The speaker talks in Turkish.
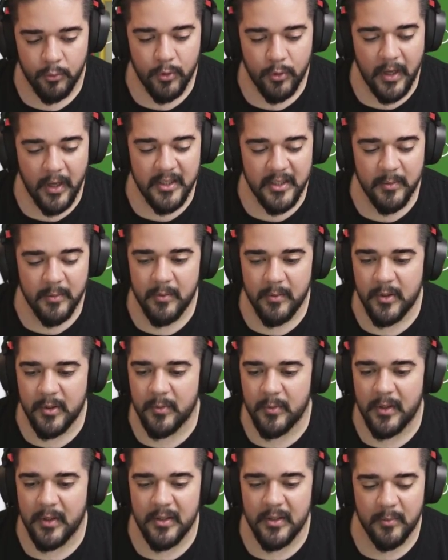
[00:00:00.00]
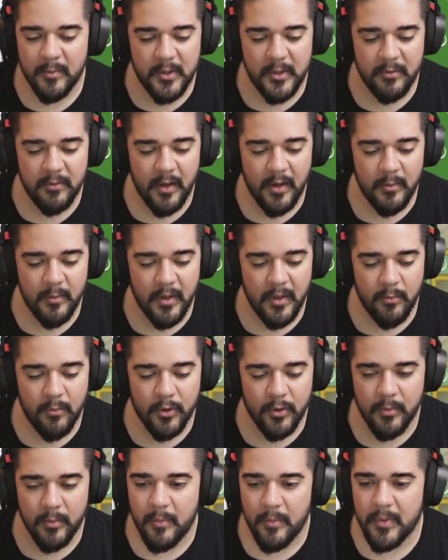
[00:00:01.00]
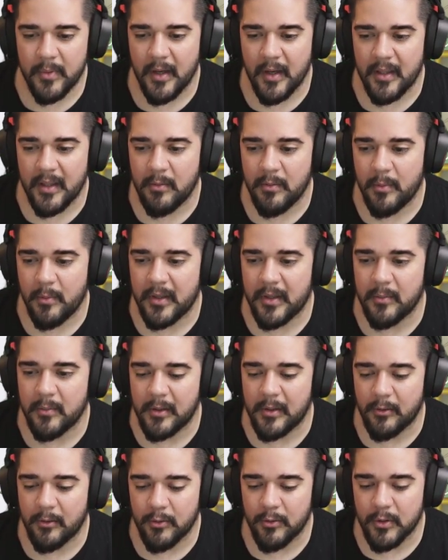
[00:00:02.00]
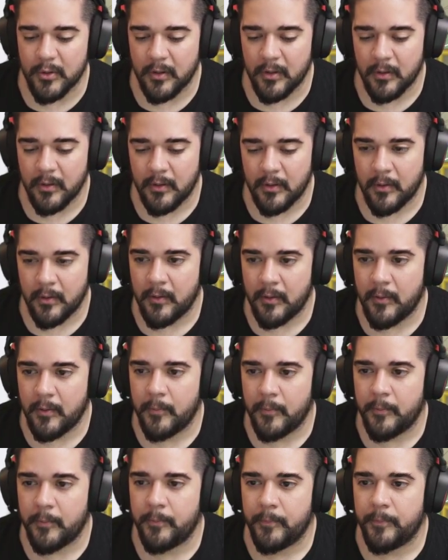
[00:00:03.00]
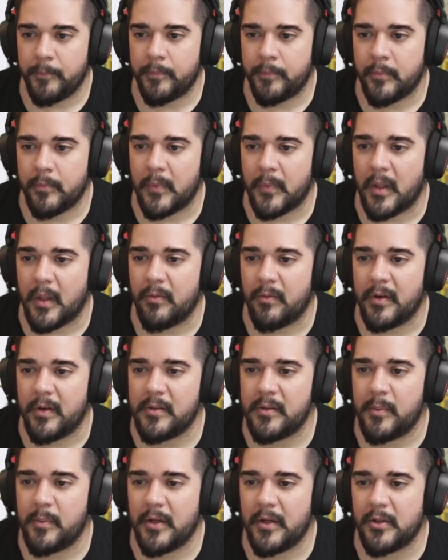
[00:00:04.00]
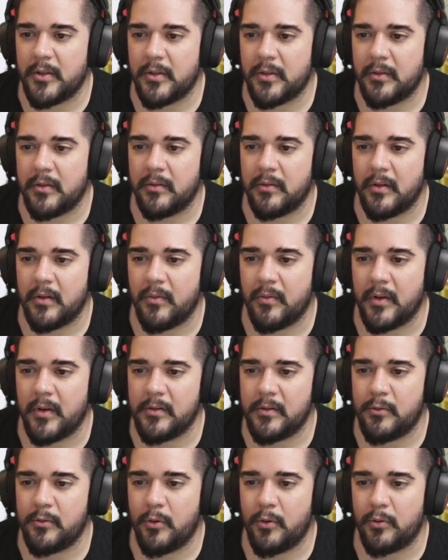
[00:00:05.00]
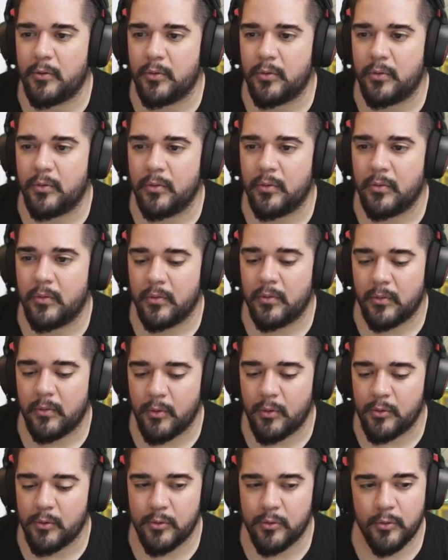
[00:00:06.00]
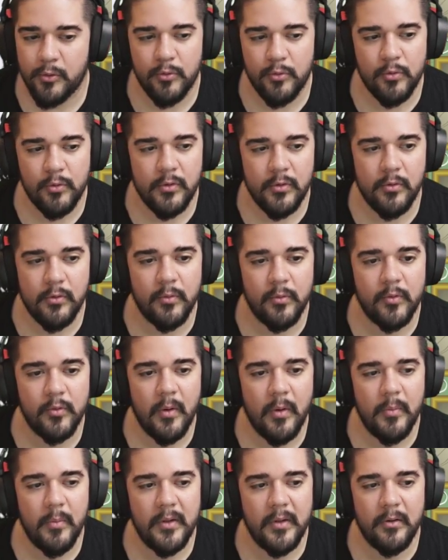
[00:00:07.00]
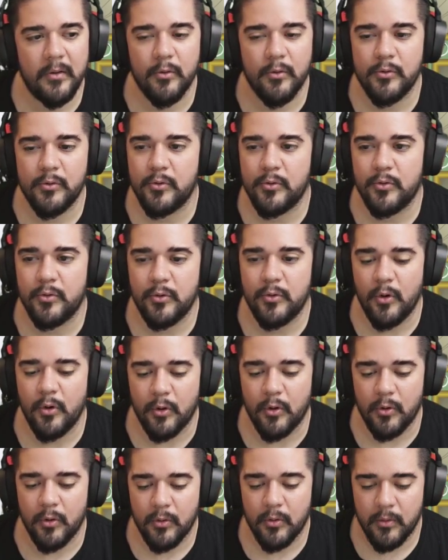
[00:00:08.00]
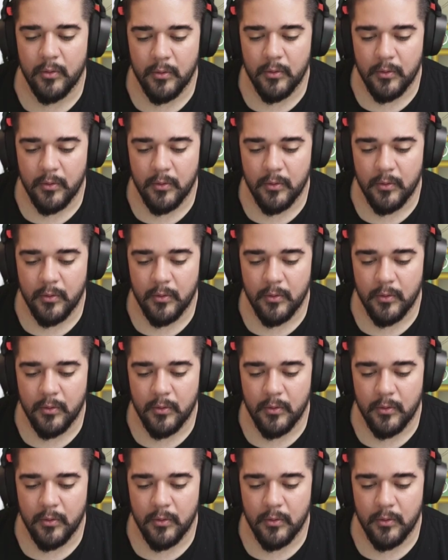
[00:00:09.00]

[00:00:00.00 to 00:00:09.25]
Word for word: Dur gerçi benim işime yarayacak bir şey var mı ya burada? Ben bir kendime bakayım ilk önce. Defans 5. Defans 4. Constitution istiyorum şu an. Ben de Constitution yok.